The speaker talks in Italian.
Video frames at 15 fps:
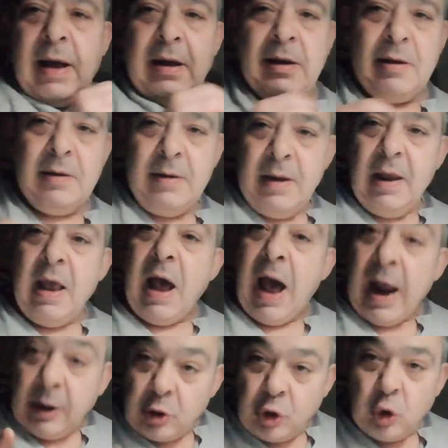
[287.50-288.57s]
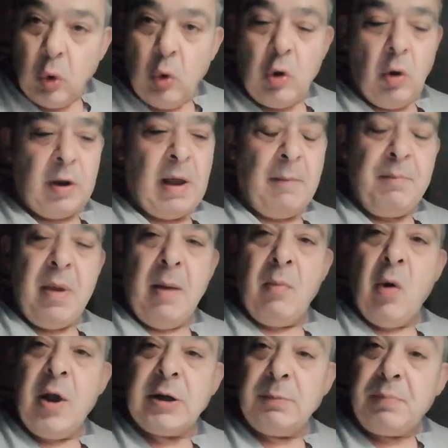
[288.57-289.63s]
al, eh, al gioco che
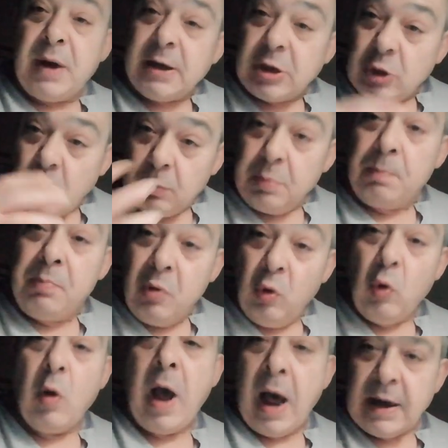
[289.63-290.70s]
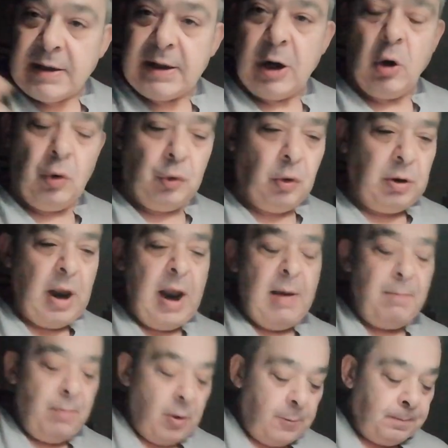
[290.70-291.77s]
abbiamo espresso più al secondo
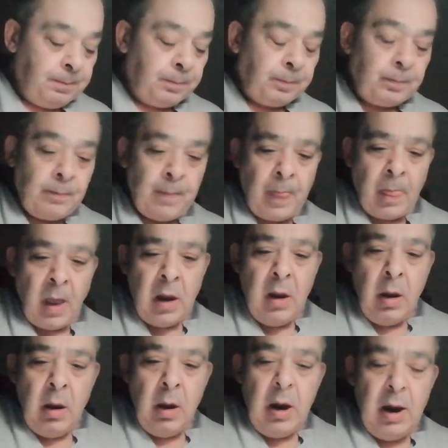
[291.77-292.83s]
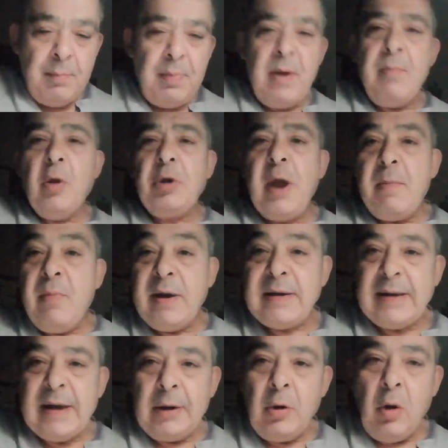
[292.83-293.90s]
tempo. Il primo tempo è
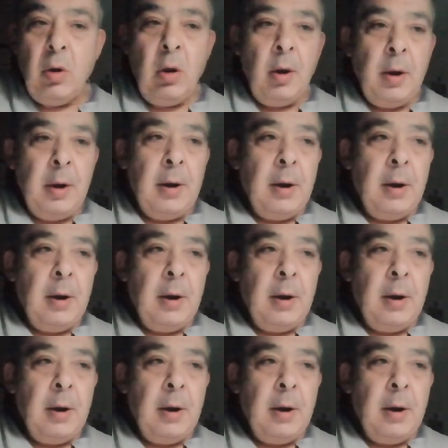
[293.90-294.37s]
stato